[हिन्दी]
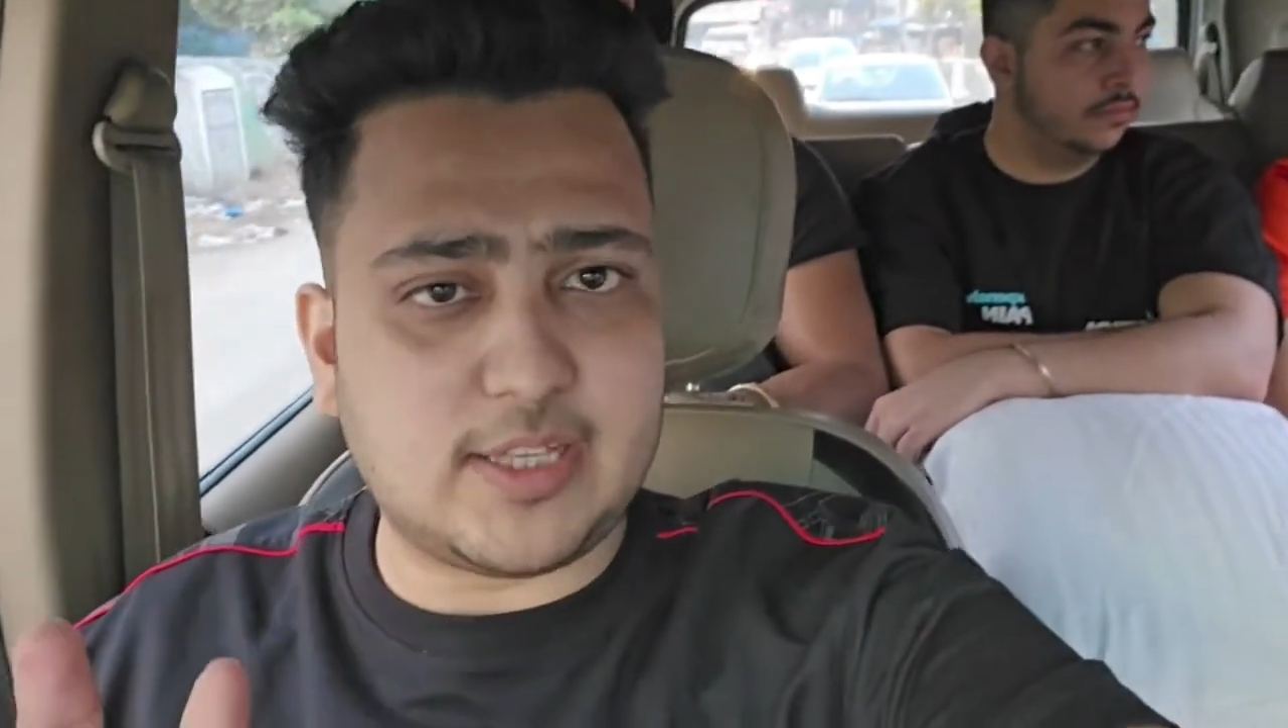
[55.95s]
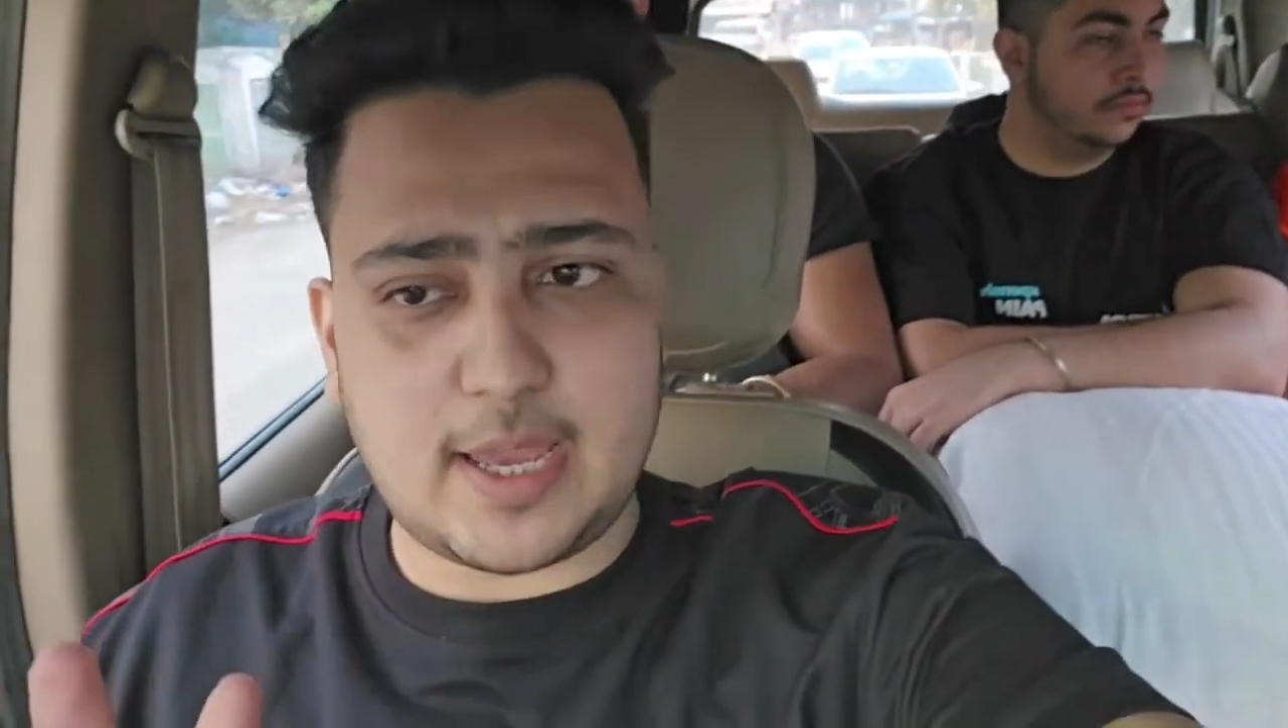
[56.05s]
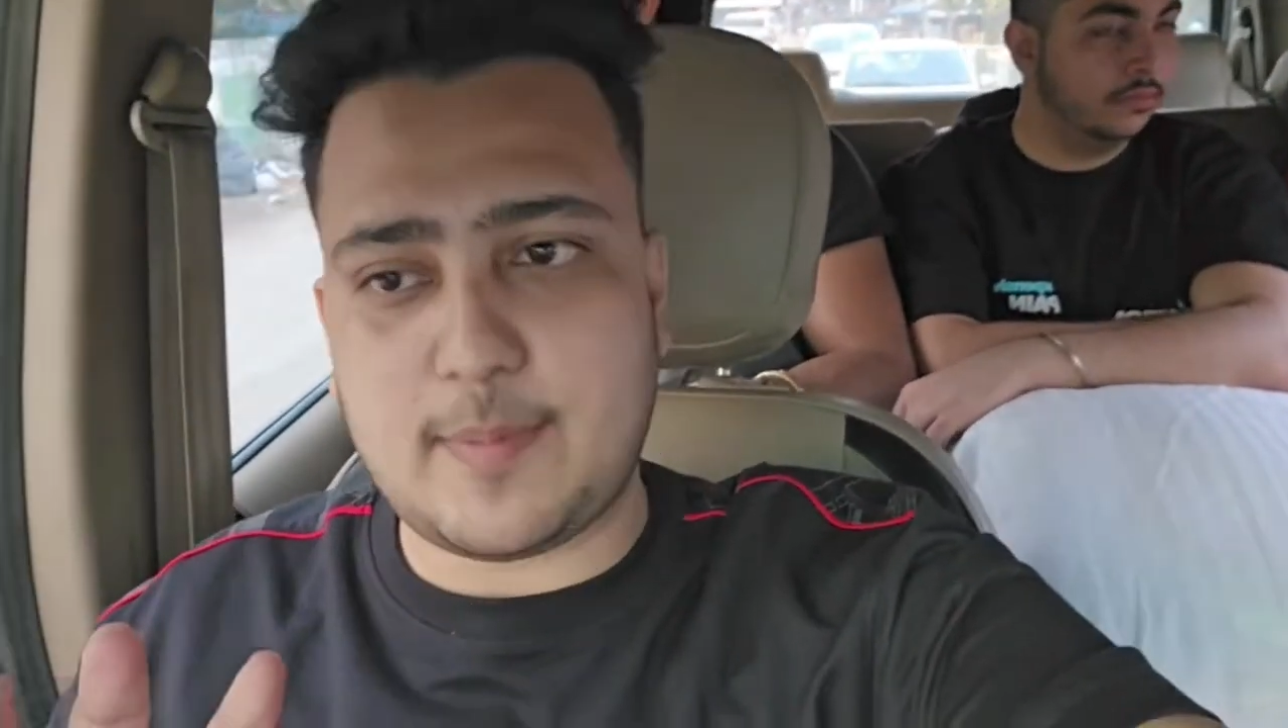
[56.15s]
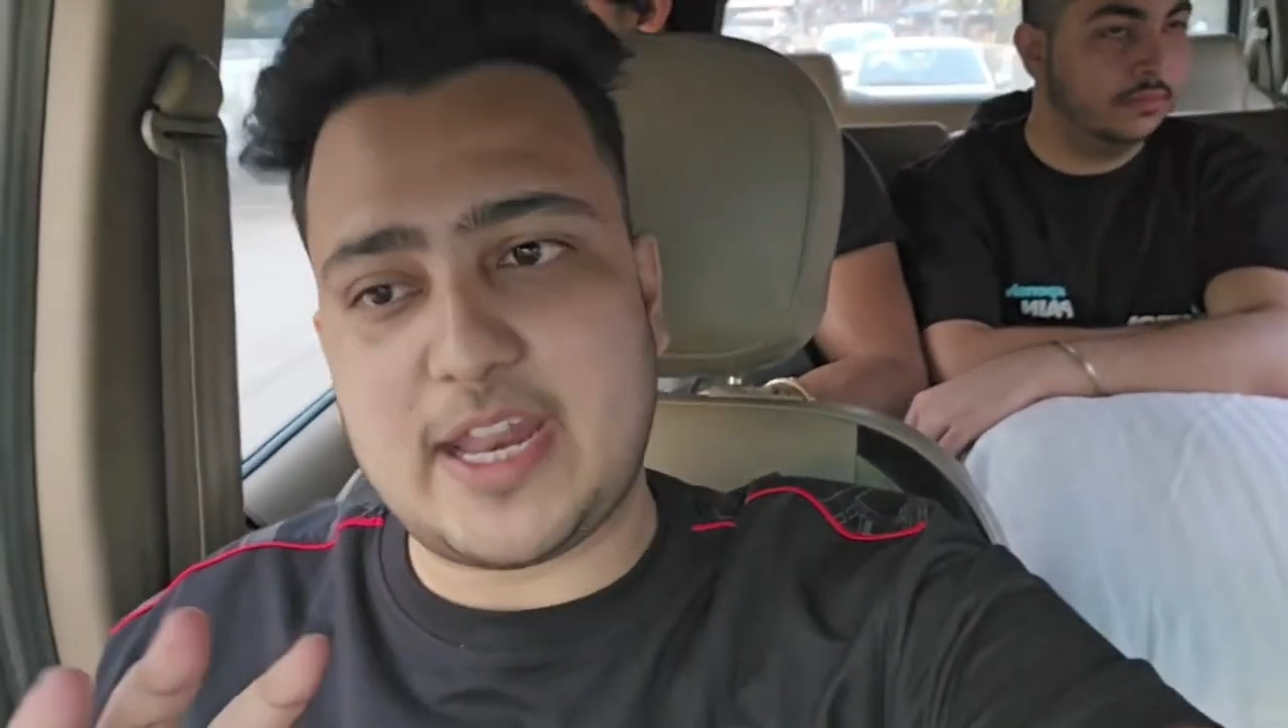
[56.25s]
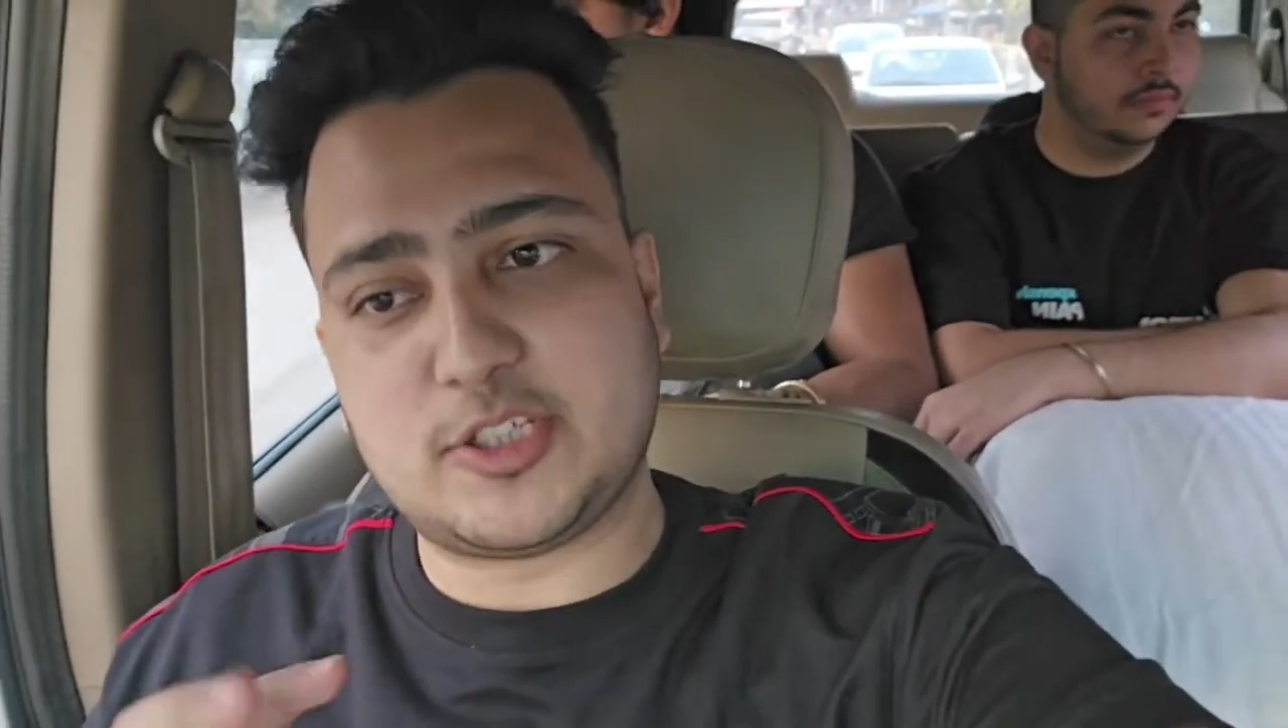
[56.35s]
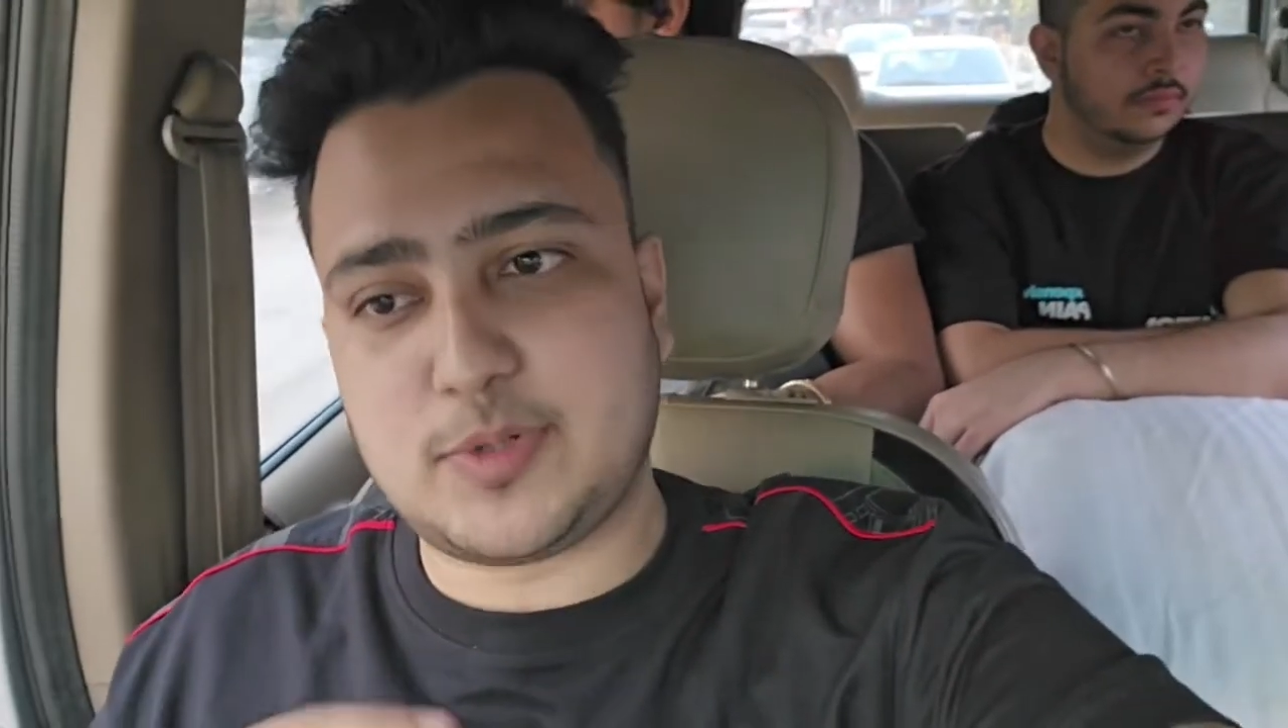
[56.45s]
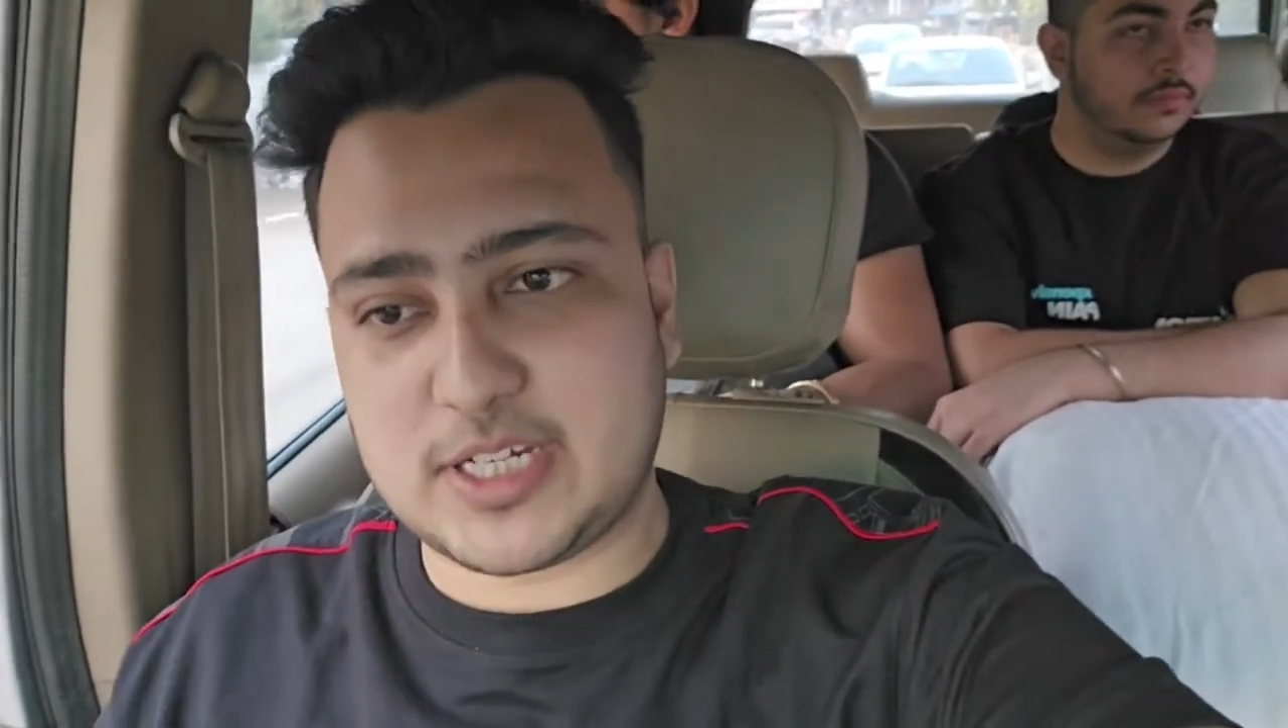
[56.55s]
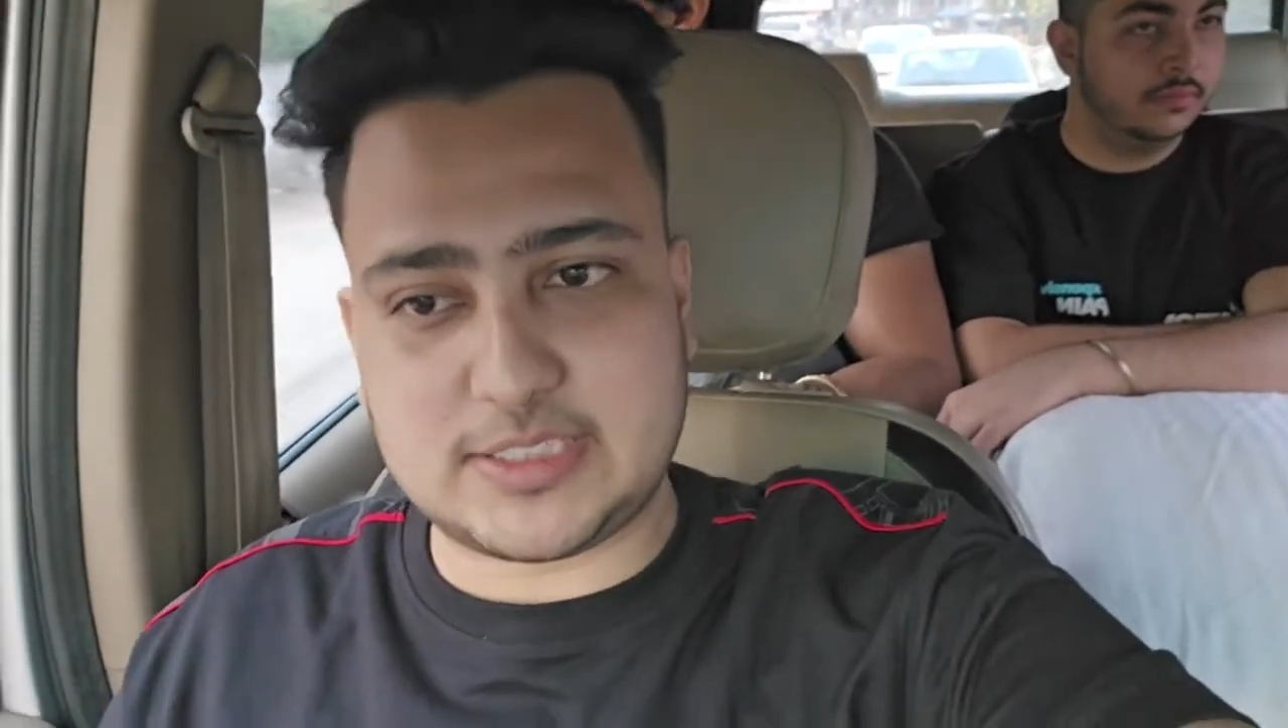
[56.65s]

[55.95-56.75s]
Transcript: नहीं है मैनेजमेंट के